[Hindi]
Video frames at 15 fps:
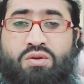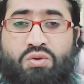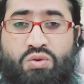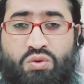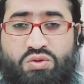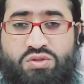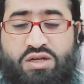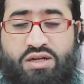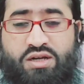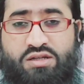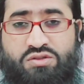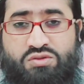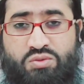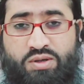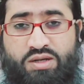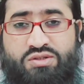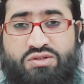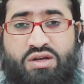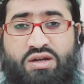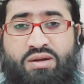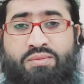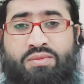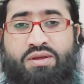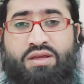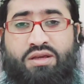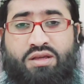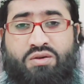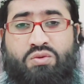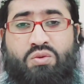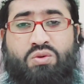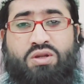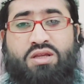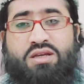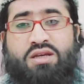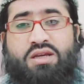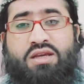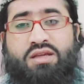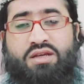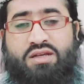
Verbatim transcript: रोज़ाना सुबह शाम एक एक गोली या एक एक